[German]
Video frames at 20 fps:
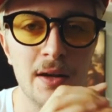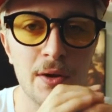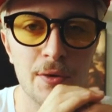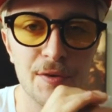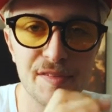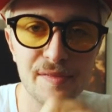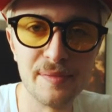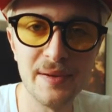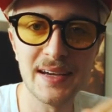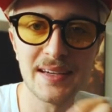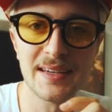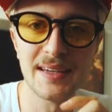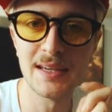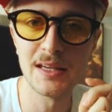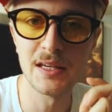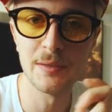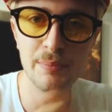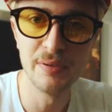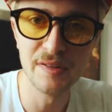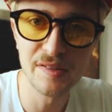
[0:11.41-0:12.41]
Und zwar kriege
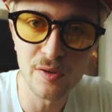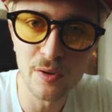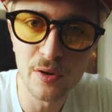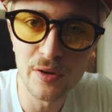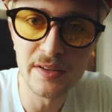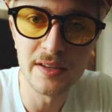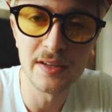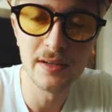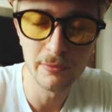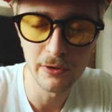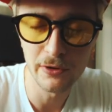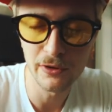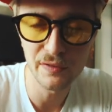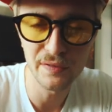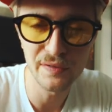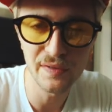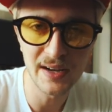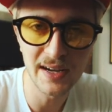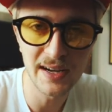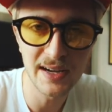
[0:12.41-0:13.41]
ich bis heute immer noch
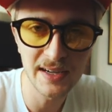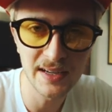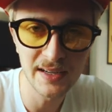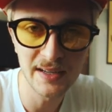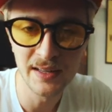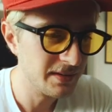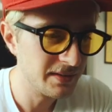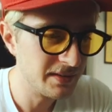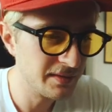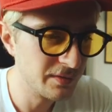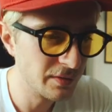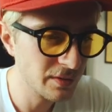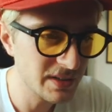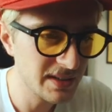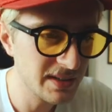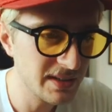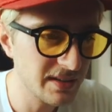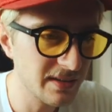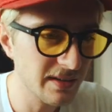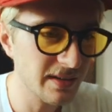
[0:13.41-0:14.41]
Fragen, die
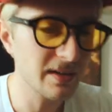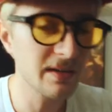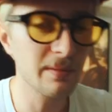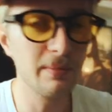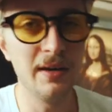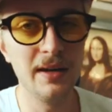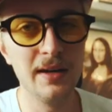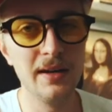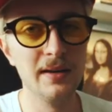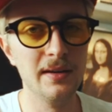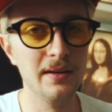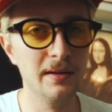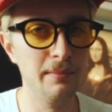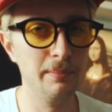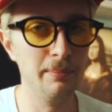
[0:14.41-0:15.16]
wirklich, sage ich mal,